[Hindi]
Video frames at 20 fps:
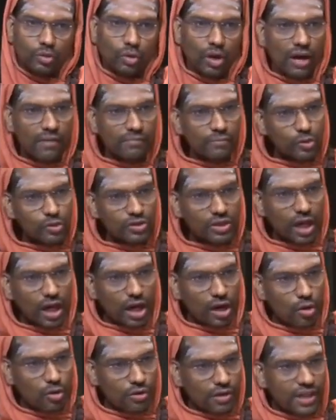तो हम कुछ
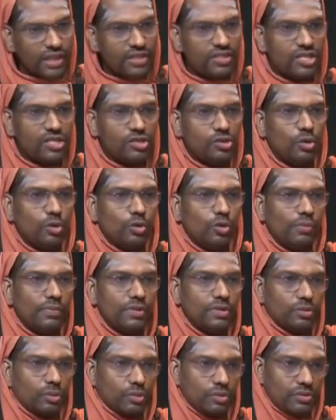अलौकिक चीज़ों को
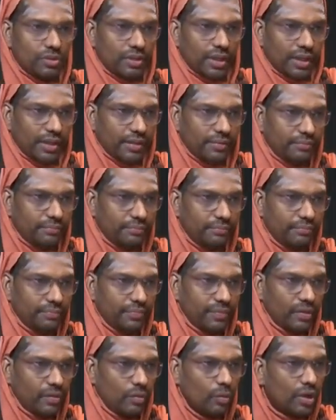भी सोचते हैं
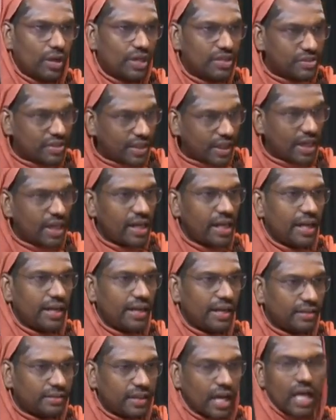वो किसके लिए
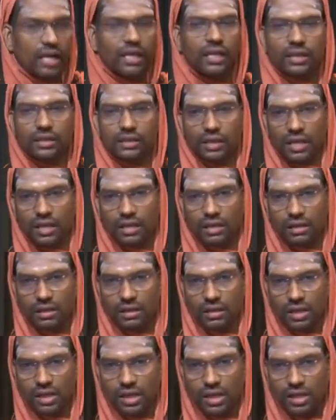ये ध्यान रखना
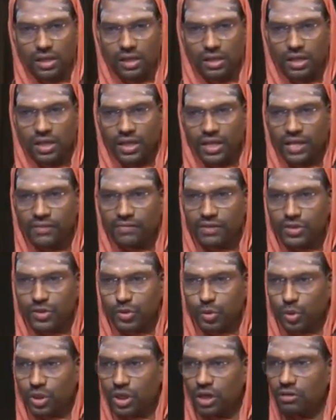केवल
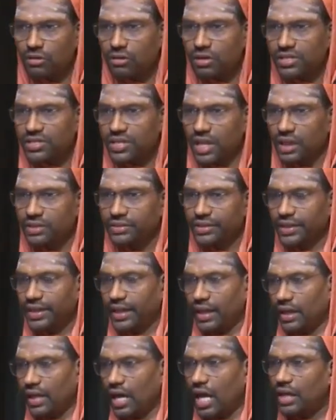सुख और शांति
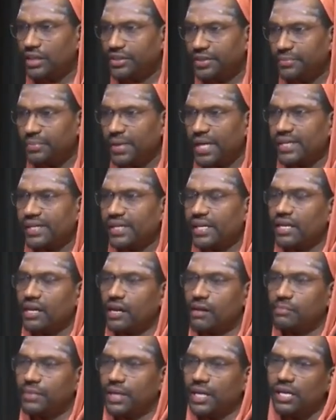के लिए अल्टीमेटली
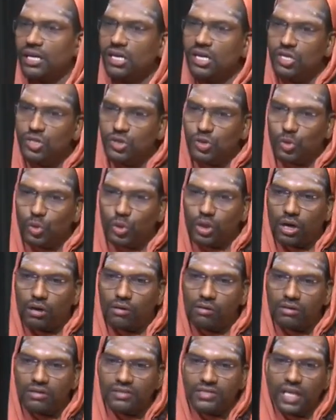हमें सुख
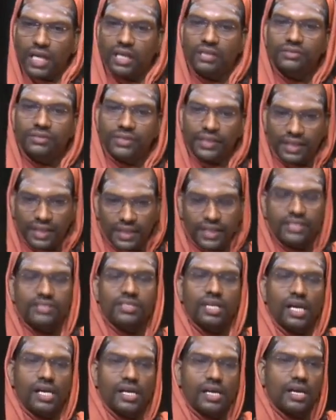और शांति ही
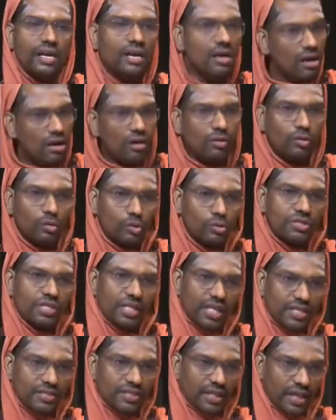चाहिए और
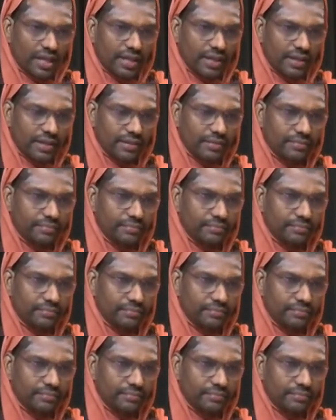कुछ नहीं चाहिए